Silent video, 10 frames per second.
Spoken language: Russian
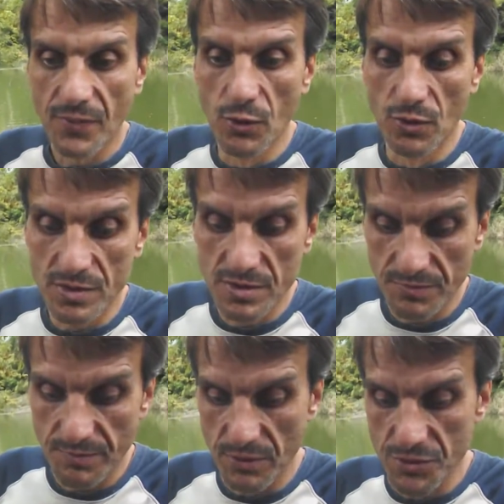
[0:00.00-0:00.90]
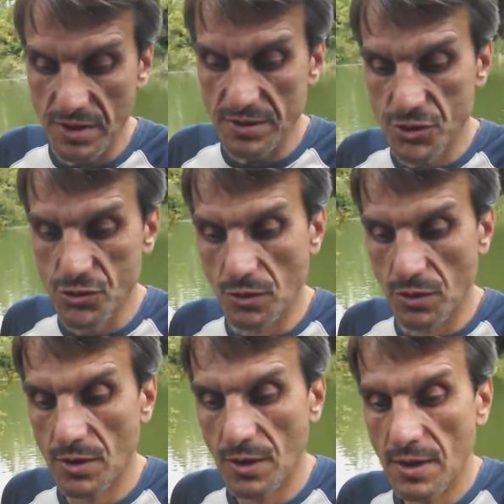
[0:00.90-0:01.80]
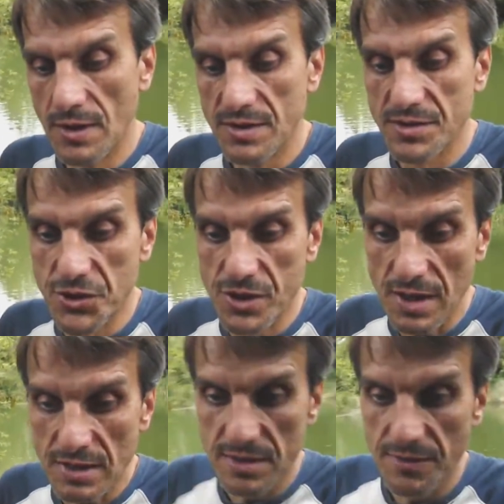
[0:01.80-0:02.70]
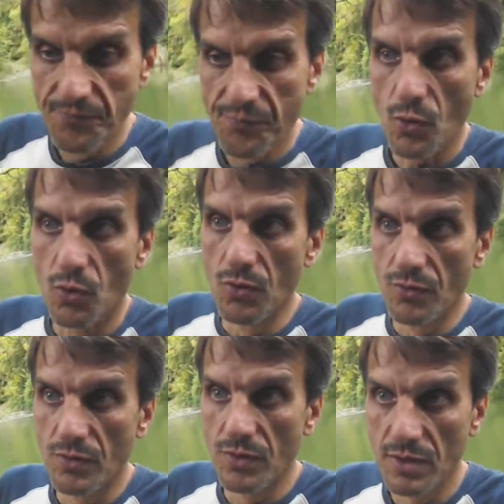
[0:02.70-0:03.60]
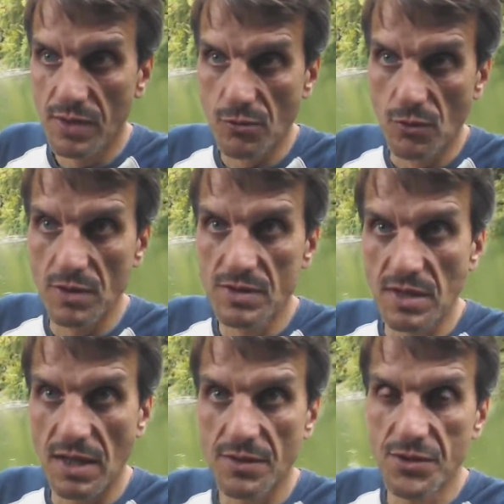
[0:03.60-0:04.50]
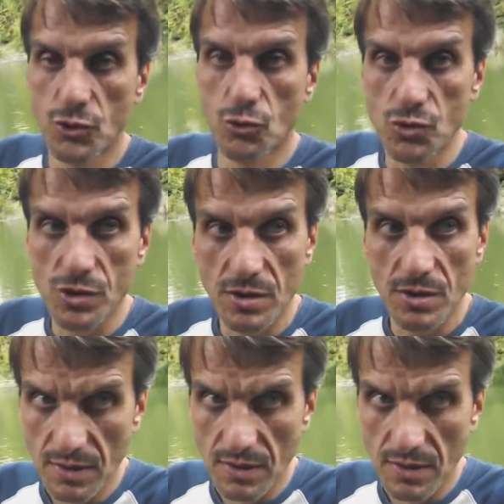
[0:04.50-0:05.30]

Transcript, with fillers: То есть получается, что сейчас он король, царь титушек,